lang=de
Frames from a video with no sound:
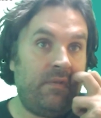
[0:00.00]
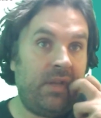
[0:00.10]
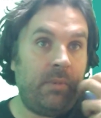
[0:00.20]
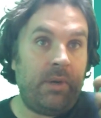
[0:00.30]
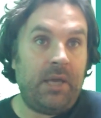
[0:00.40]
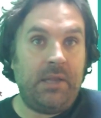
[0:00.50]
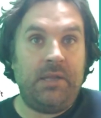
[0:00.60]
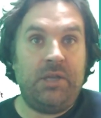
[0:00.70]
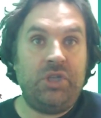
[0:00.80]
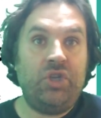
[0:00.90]
der meine
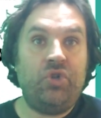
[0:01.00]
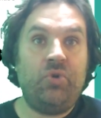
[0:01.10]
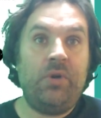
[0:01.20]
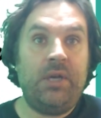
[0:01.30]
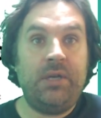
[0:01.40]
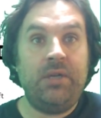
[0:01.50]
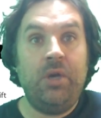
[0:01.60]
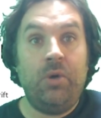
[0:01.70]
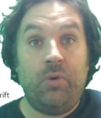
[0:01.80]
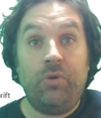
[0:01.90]
Handtasche gestohlen hat,
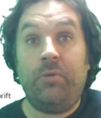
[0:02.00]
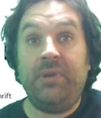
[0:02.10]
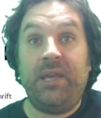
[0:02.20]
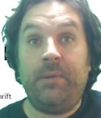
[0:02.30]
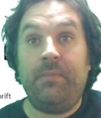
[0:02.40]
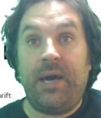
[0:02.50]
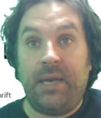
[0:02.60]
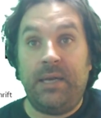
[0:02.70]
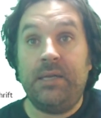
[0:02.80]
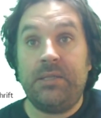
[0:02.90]
oder ob ich eben
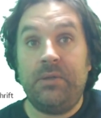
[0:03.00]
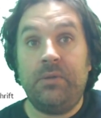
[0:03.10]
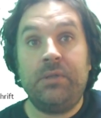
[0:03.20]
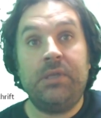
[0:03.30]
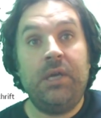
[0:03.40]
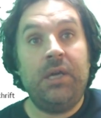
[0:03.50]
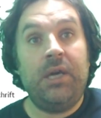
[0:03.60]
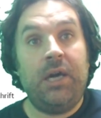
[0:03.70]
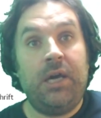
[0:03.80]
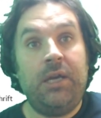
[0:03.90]
anlasslos
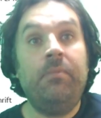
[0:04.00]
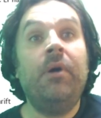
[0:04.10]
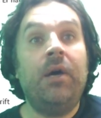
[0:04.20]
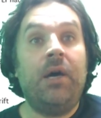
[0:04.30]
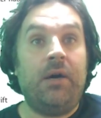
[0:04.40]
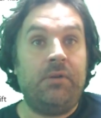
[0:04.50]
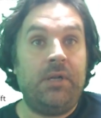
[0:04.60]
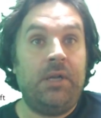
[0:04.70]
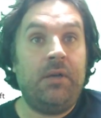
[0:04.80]
einem Ausländer